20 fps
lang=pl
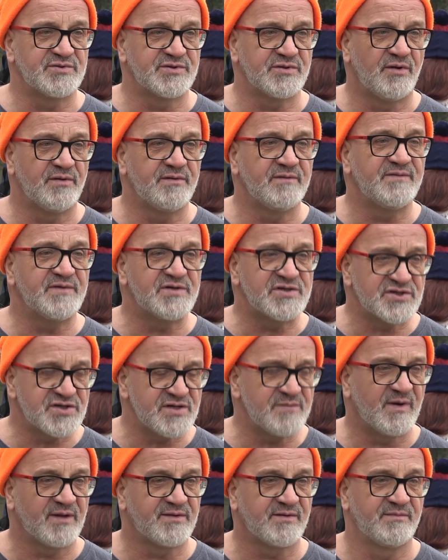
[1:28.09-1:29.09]
czy on
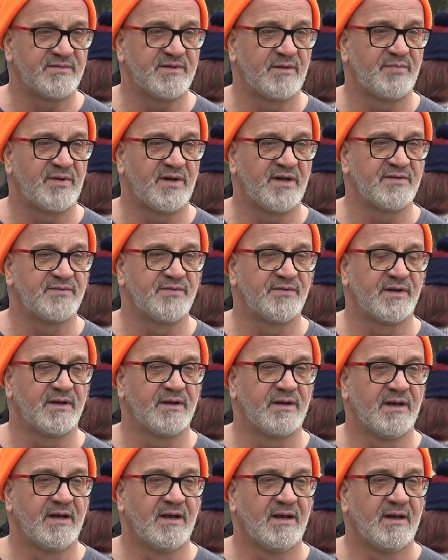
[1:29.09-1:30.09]
wytrzyma tą temperaturę.